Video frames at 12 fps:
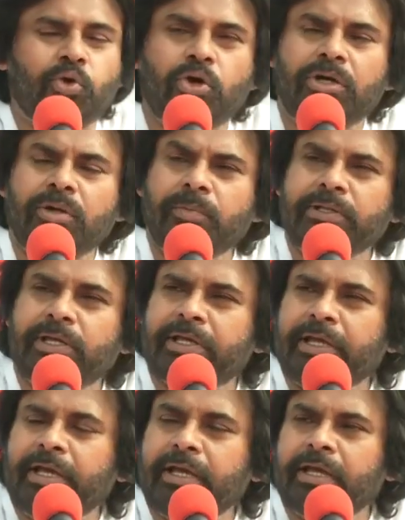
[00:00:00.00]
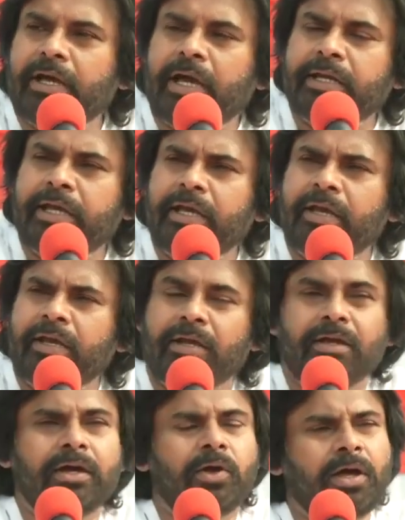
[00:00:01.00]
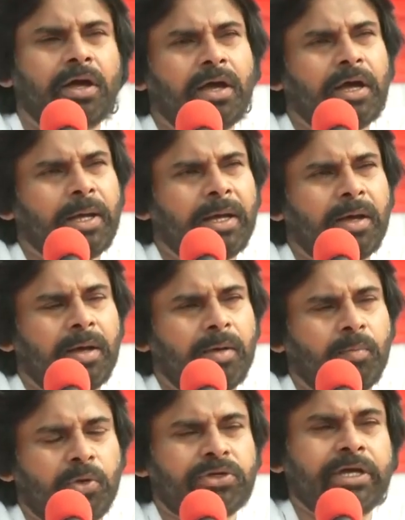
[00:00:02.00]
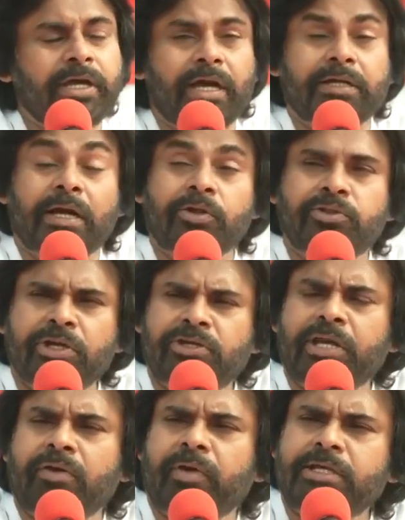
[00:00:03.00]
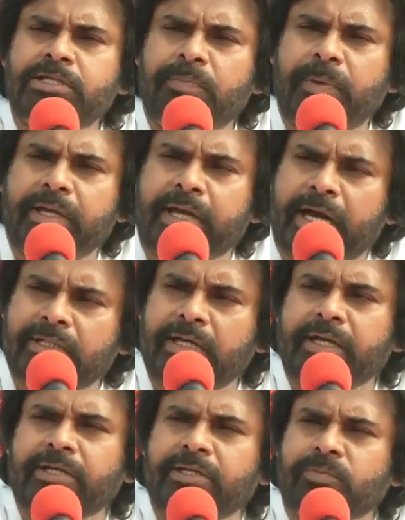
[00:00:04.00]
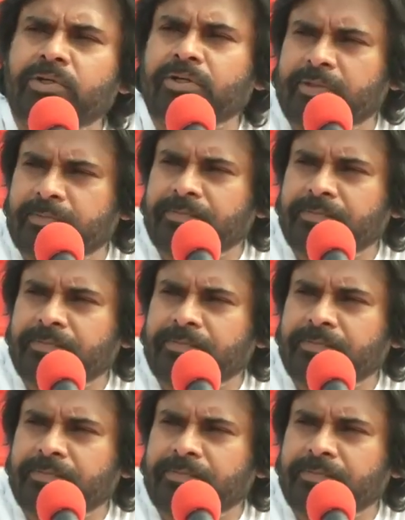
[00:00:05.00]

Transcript: రోడ్డు మీదకి అనే ముఖ్యంగా నన్ను తిట్టే వైసీపీ గాడిదలకే చెప్తాను